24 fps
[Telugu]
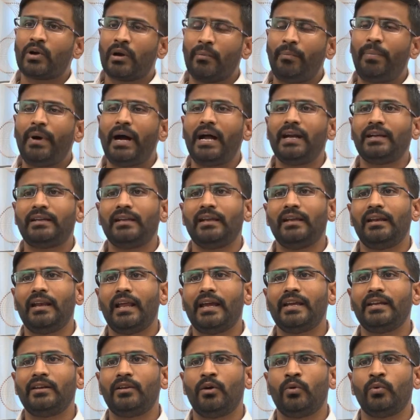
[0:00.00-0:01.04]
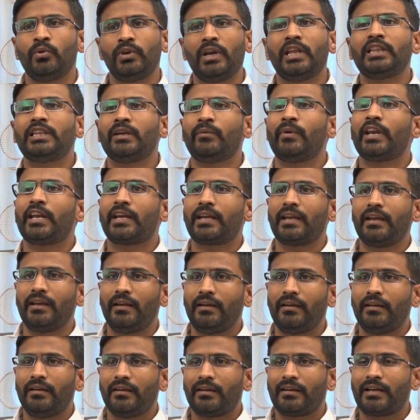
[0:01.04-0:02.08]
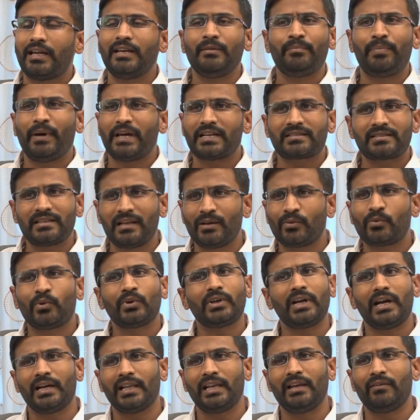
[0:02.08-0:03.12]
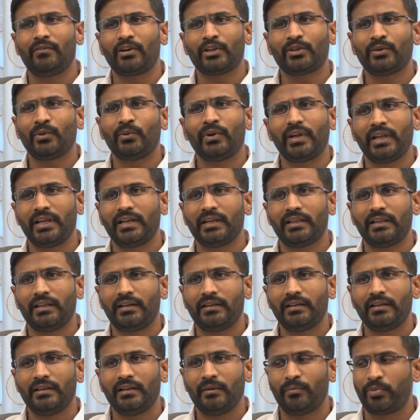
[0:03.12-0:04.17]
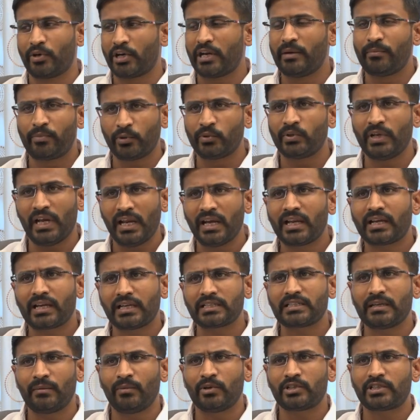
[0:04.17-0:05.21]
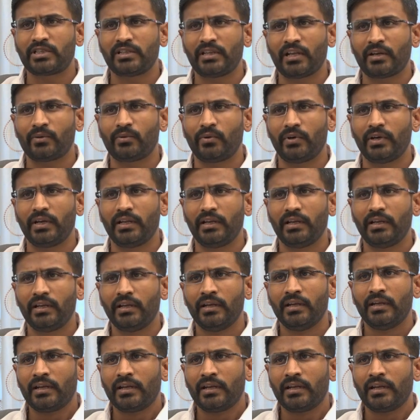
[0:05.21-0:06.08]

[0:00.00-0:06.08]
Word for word: ఒక పార్టీ లైన్ లో ఉన్నంత వరకే కానీ పర్సనల్ కొట్లాటలు ఎవరితో ఉండేవి కదా ఇప్పుడు రేపు పొద్దున కష్టం వచ్చింది అనుకోండి